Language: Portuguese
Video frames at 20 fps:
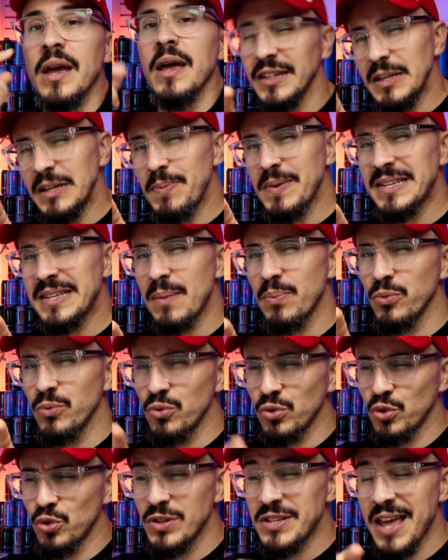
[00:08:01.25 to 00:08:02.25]
A gente percebe
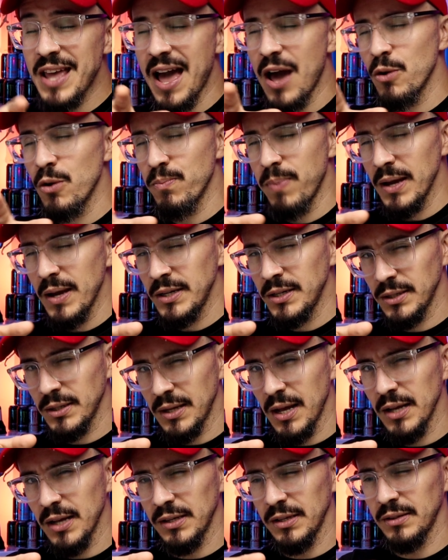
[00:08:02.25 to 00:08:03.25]
que os dois erraram
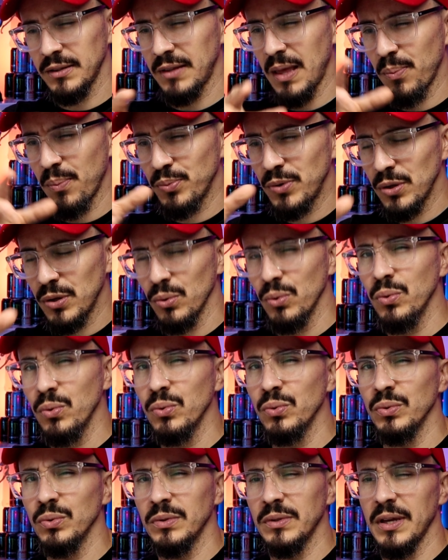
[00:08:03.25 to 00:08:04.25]
bastante, tempo de
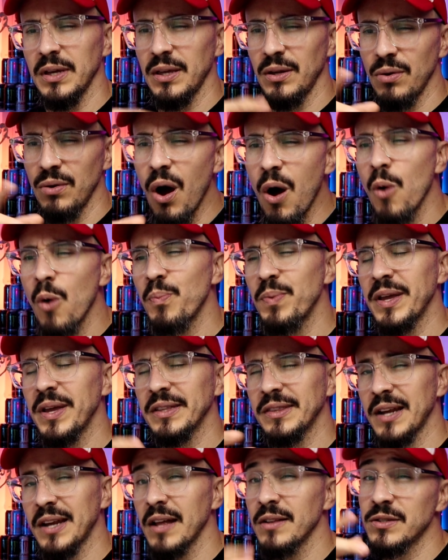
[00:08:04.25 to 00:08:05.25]
luta, e golpe,
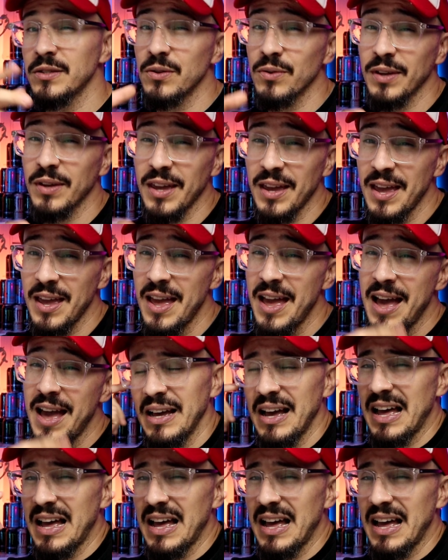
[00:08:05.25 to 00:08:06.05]
entrada, não sei o que.